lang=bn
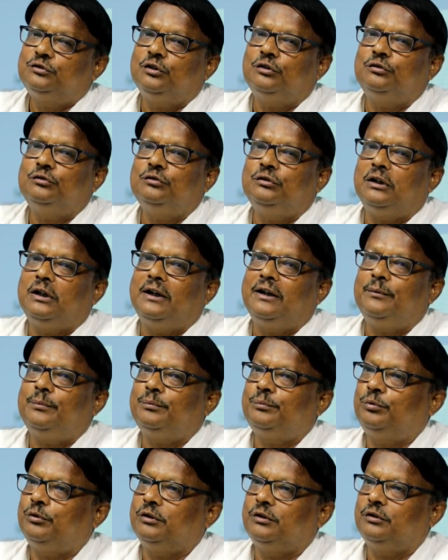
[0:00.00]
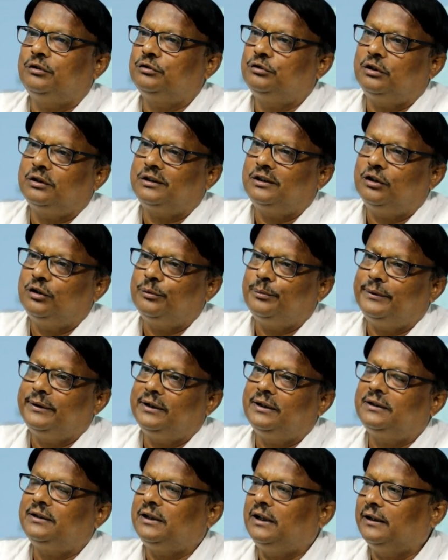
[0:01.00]
তখন আর ফোটানোর দরকার হবে
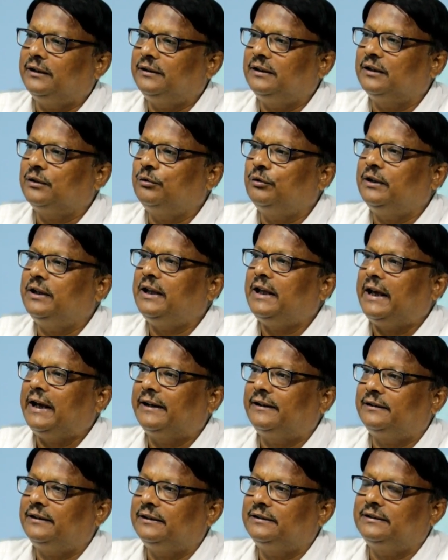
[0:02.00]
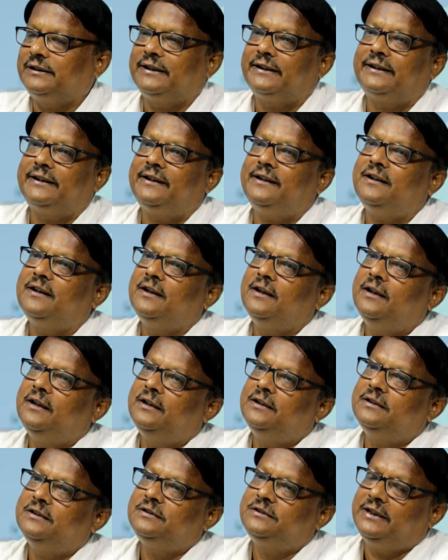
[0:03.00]
না ঠান্ডা করে এক রাত রেখে
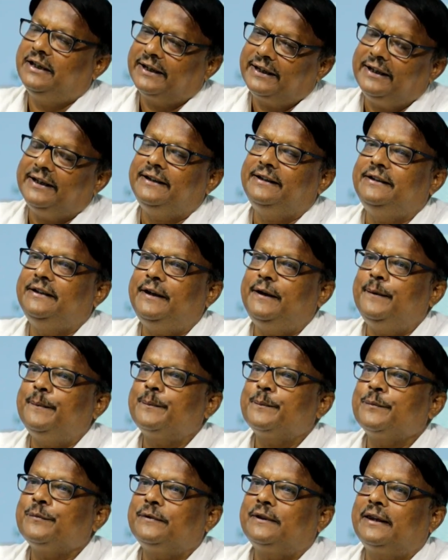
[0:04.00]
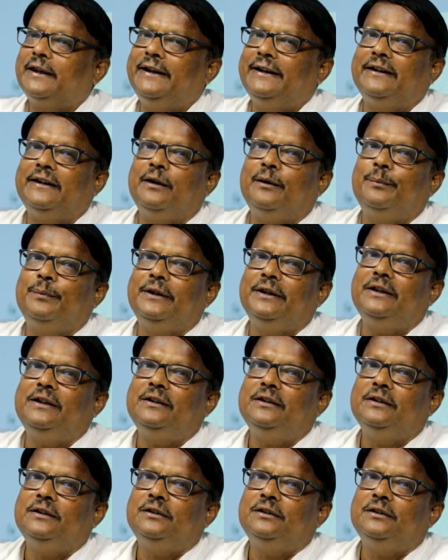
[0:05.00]
ছেঁকে নিয়ে এটা আপনি